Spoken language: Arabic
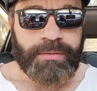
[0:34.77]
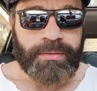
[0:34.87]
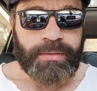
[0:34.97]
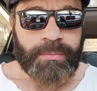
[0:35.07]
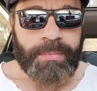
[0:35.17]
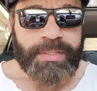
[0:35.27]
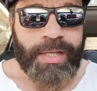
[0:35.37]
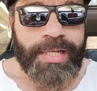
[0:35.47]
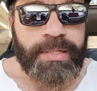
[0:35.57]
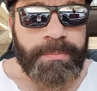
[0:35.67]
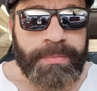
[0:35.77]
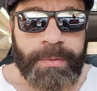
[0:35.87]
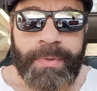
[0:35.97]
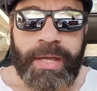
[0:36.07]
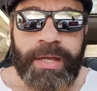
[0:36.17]
ما انت لازم
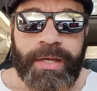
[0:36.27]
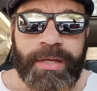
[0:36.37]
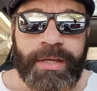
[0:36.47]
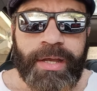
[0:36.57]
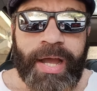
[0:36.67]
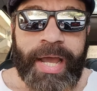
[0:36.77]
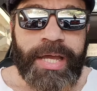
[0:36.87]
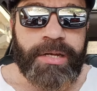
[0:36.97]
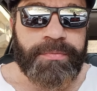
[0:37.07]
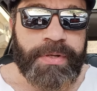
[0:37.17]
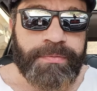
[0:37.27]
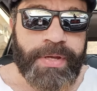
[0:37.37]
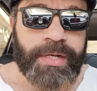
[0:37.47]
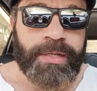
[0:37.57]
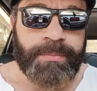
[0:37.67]
تبقى عارف
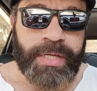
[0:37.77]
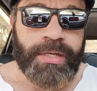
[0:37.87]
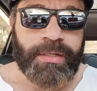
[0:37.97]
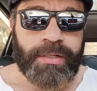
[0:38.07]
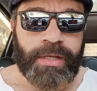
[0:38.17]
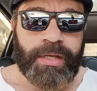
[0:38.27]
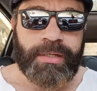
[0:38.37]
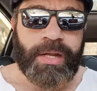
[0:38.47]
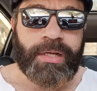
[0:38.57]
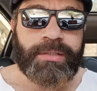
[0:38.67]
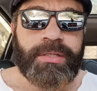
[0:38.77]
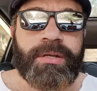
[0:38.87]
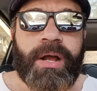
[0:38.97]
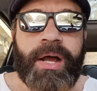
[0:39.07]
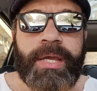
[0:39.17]
الفرق بين انك
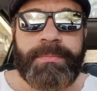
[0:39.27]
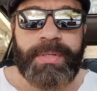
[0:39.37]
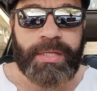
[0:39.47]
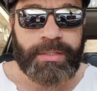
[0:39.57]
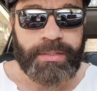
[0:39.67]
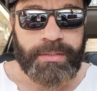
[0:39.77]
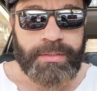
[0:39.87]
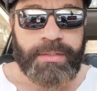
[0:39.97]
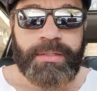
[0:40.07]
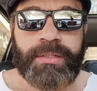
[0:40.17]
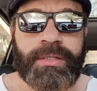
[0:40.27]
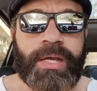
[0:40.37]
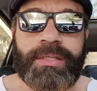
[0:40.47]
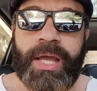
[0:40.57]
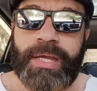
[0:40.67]
ترعى ابنك انك
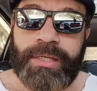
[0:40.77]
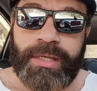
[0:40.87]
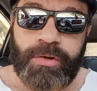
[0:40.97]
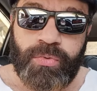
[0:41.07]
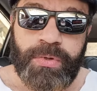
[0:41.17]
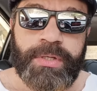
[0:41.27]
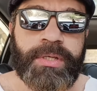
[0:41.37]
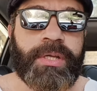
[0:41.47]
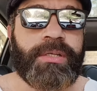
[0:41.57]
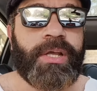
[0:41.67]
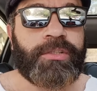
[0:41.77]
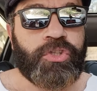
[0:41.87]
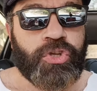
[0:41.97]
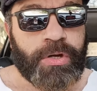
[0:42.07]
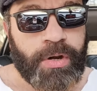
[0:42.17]
تاكله انك
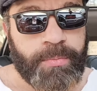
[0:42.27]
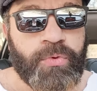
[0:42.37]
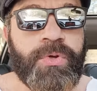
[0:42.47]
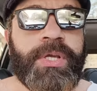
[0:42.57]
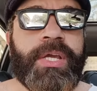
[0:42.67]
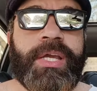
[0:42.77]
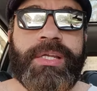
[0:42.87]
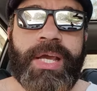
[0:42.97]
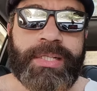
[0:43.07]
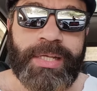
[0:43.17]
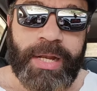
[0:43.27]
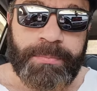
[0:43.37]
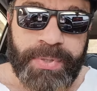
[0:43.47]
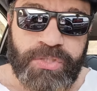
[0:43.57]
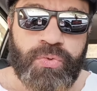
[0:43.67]
تشربه انك
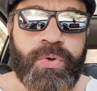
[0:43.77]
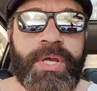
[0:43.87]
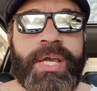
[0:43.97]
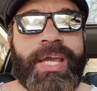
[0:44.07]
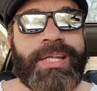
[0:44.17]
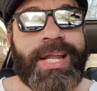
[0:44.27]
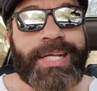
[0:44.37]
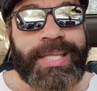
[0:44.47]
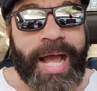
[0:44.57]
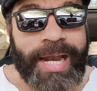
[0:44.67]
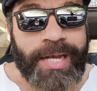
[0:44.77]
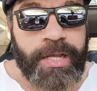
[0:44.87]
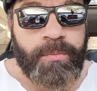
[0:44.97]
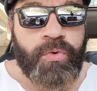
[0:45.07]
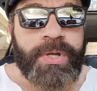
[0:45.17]
تلبسه انك
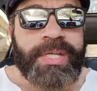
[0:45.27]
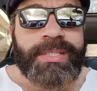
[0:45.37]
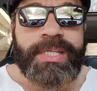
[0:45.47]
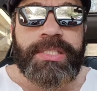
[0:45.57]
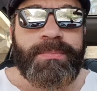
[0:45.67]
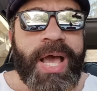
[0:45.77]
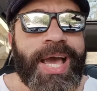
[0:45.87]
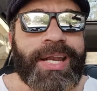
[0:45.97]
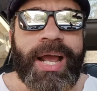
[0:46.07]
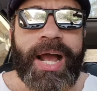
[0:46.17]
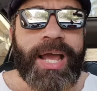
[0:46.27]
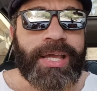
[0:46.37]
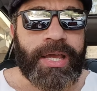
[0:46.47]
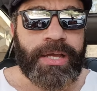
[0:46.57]
تعلمه دي اسمها رعايه